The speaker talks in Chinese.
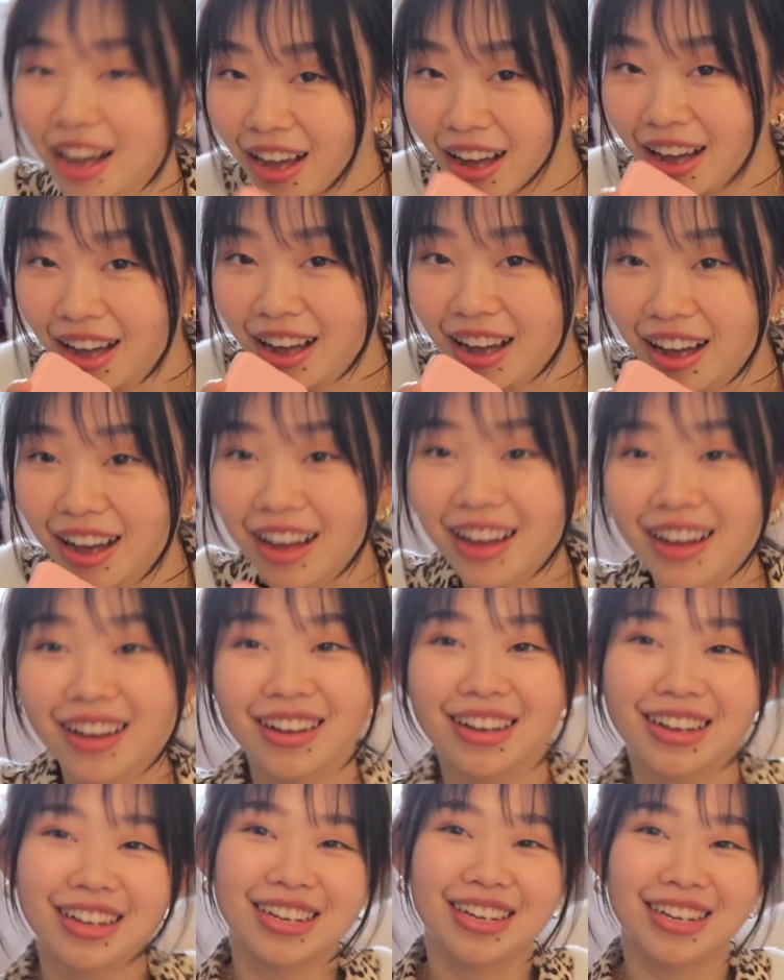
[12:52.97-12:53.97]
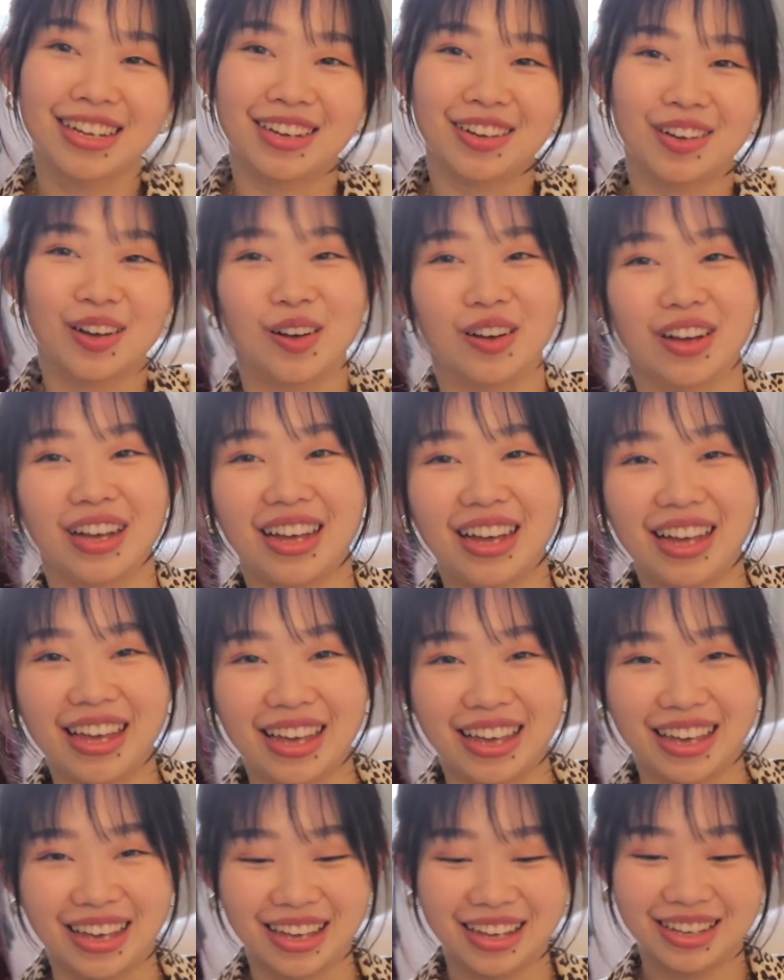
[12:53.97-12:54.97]
哼。
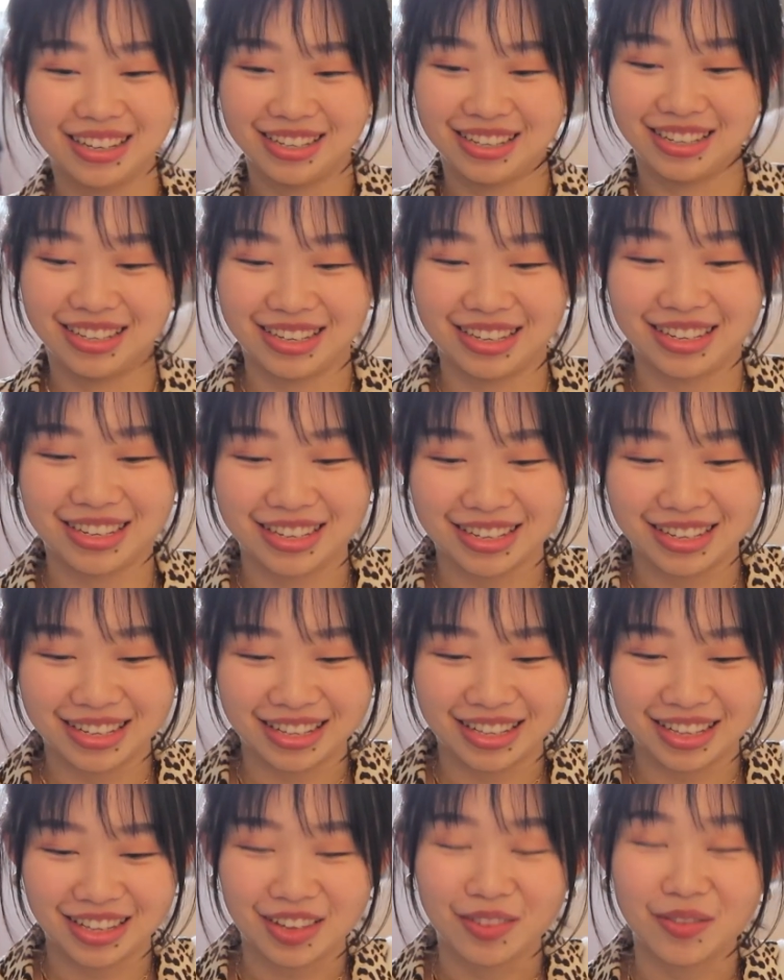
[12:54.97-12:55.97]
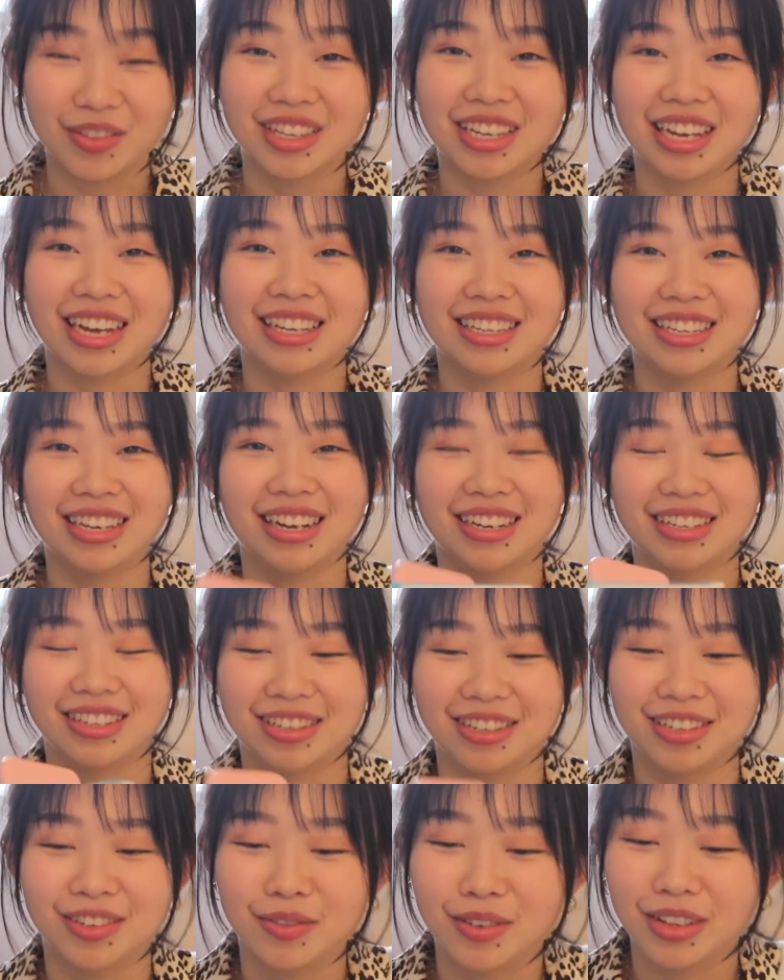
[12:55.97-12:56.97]
OK，你们猜猜
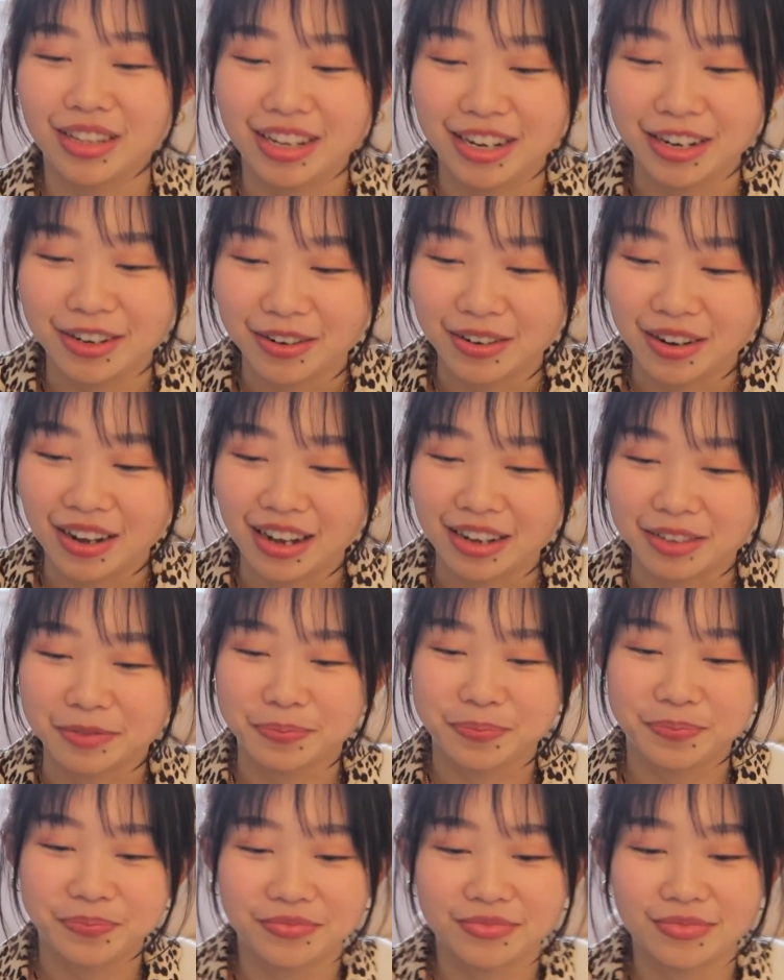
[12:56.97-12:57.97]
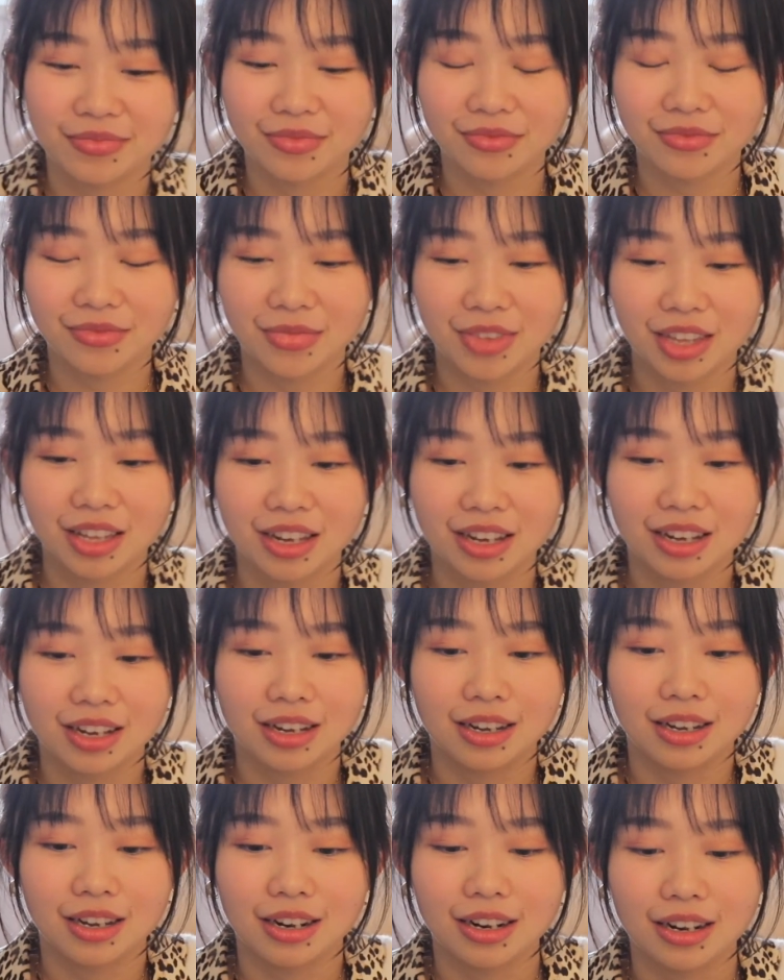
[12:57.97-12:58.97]
是什么内容啊？
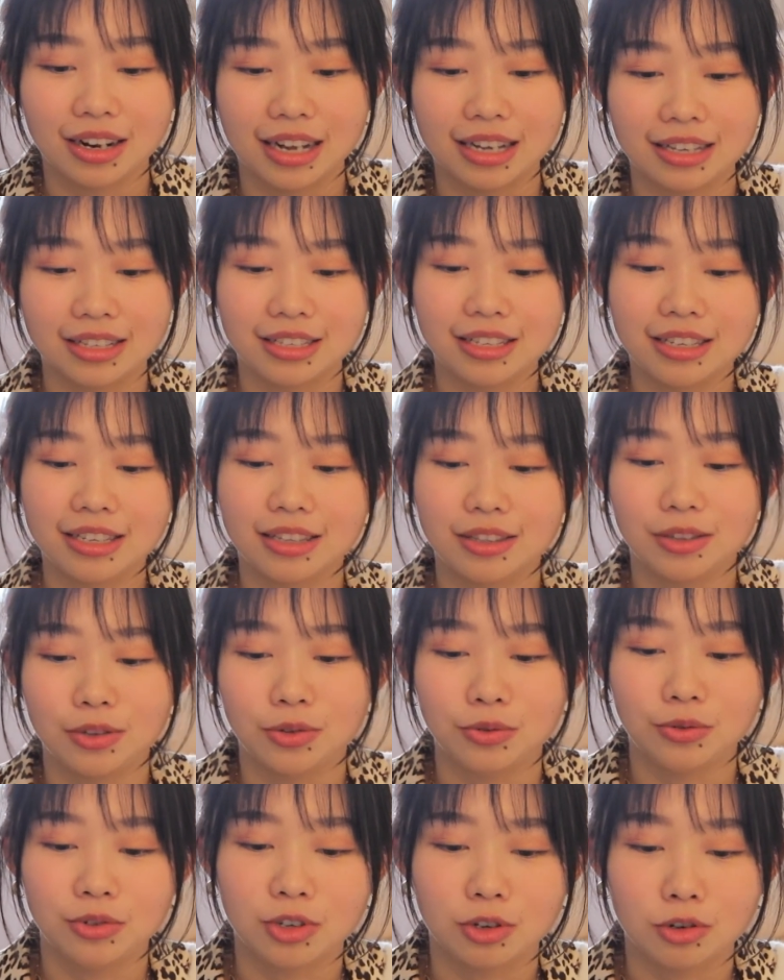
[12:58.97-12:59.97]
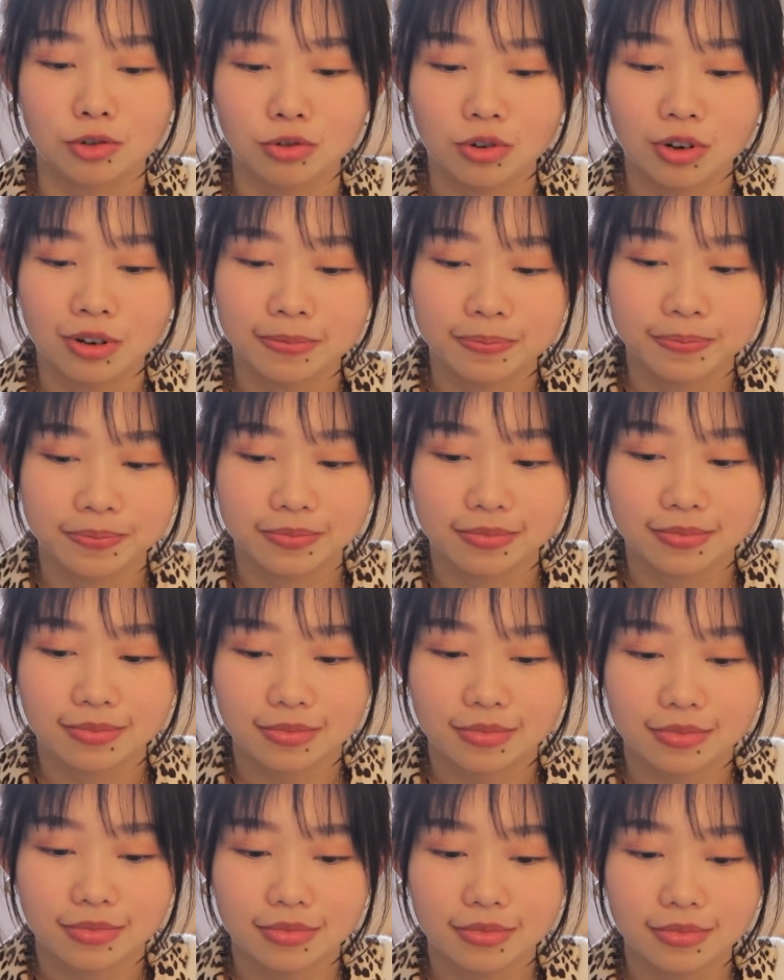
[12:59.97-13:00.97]
来信读者
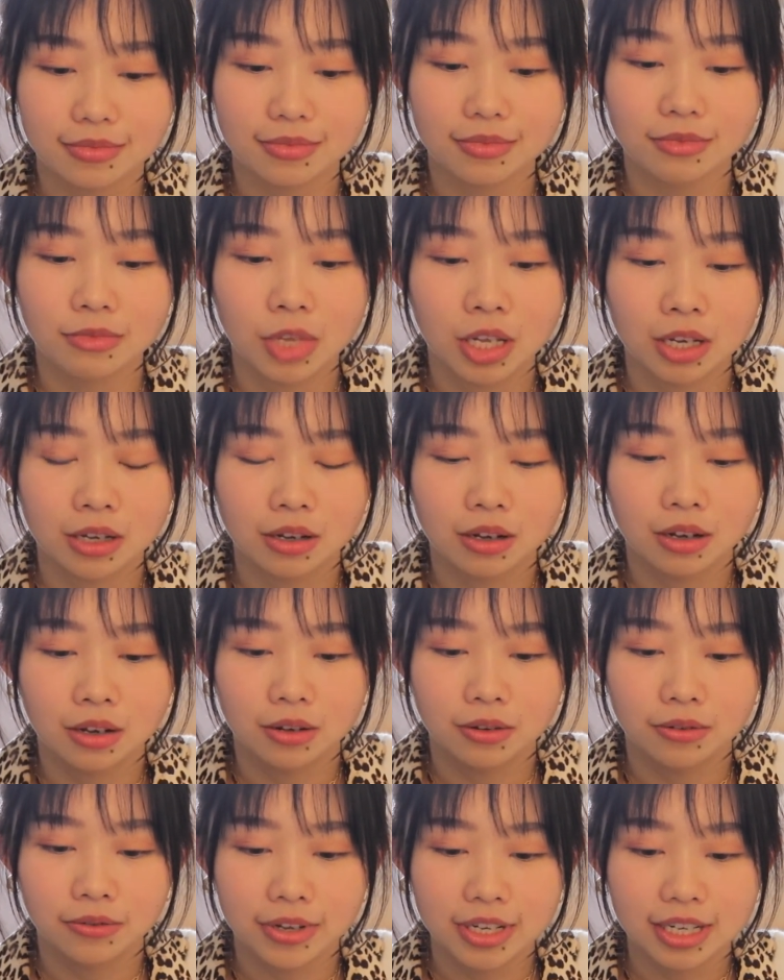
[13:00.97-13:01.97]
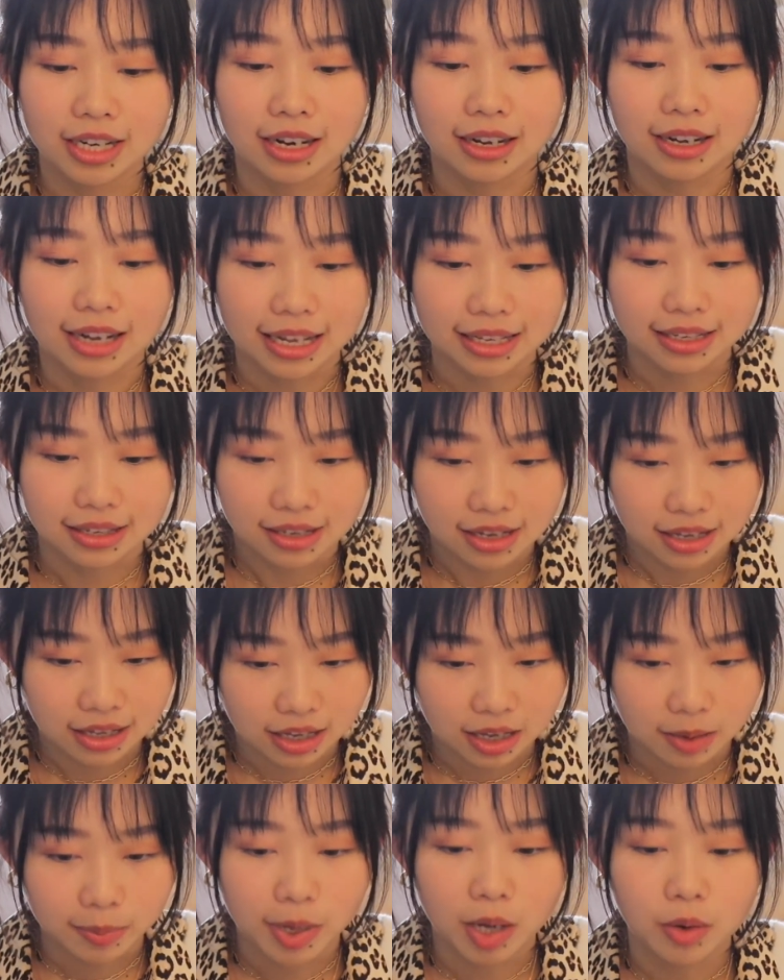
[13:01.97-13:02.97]
说：“非常感谢
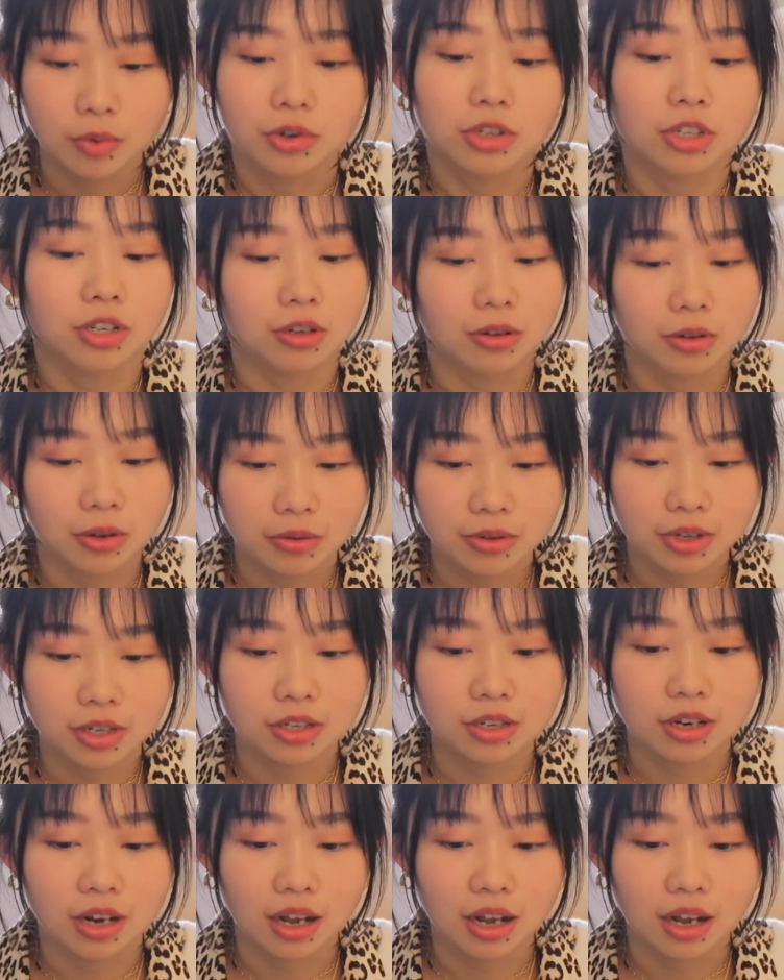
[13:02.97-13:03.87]
你帮我成功的